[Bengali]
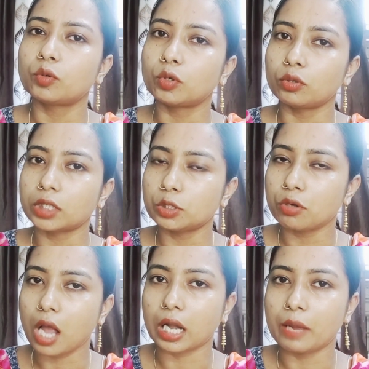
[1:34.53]
কোনো কিছু
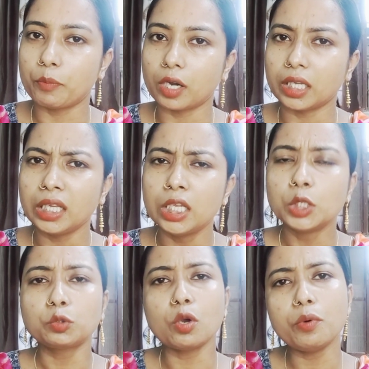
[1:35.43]
খারাপ বলে
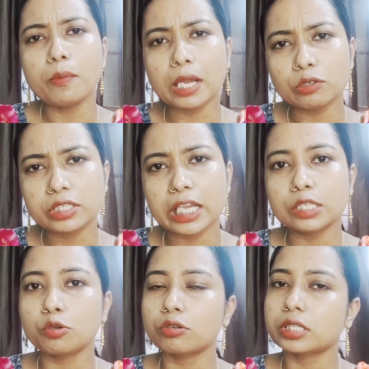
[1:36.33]
তবুও মানুষ সেই
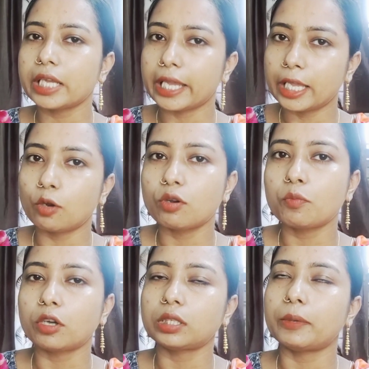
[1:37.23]
সোর্সে এরকম
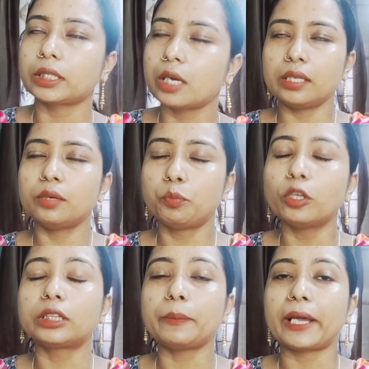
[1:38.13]
কথাবার্তা মানে
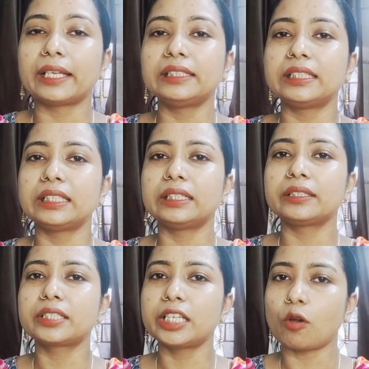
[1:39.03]
বলতে পারে যে
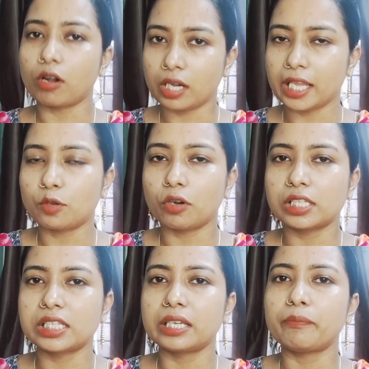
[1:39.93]
সে অন্যায়
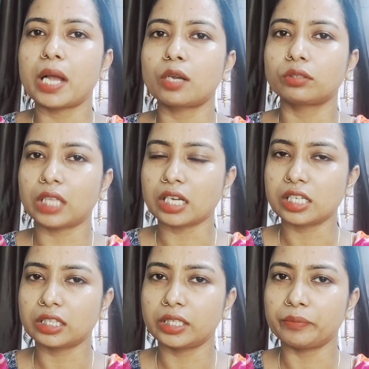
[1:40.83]
করেছে বা তার
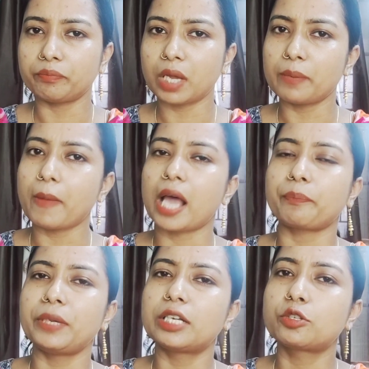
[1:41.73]
সাথে মানে
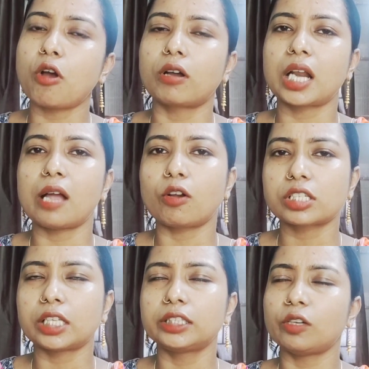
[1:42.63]
মারপিট ঝগড়া
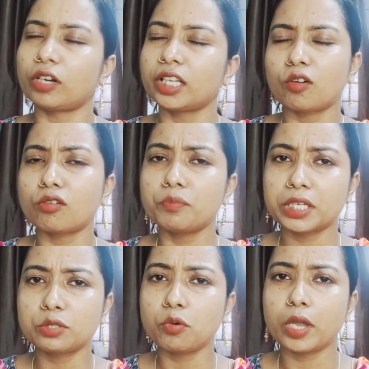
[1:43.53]
অশান্তি অনেক রকম
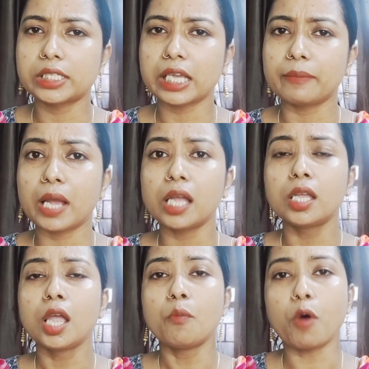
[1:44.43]
কিছু হয়ে যায় বা
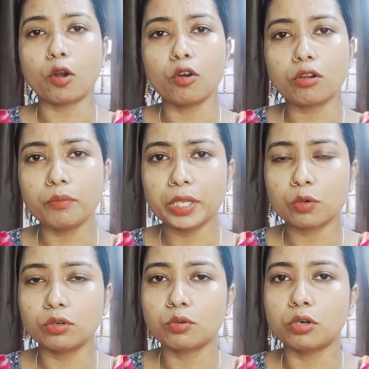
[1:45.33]
বড় রকমের
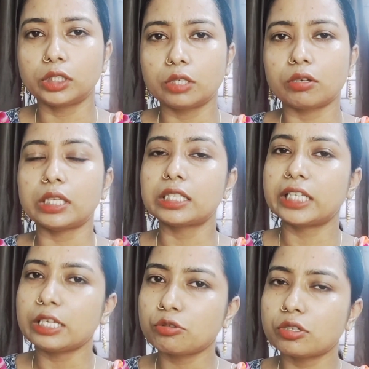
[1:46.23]
কোনো ক্ষতি করে দেয়
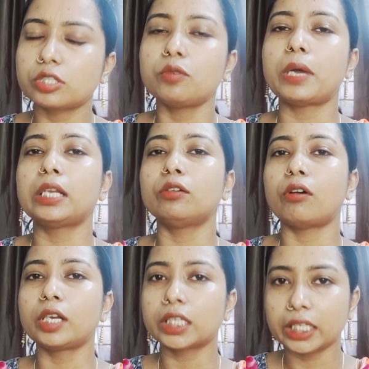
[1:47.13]
সেই সোর্সেও মানে
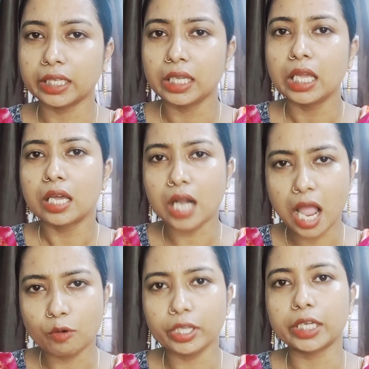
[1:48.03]
অনেকে
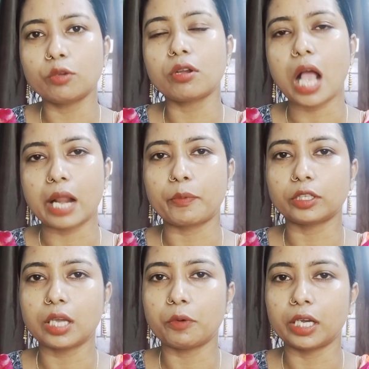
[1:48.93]
রাগ হয়ে কোনো খারাপ
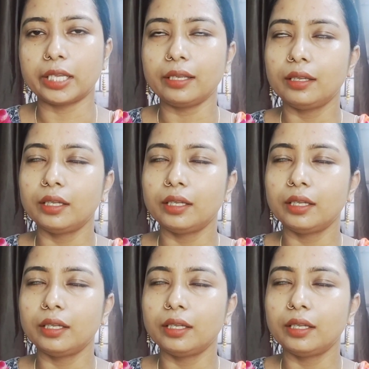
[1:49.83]
কথা বলে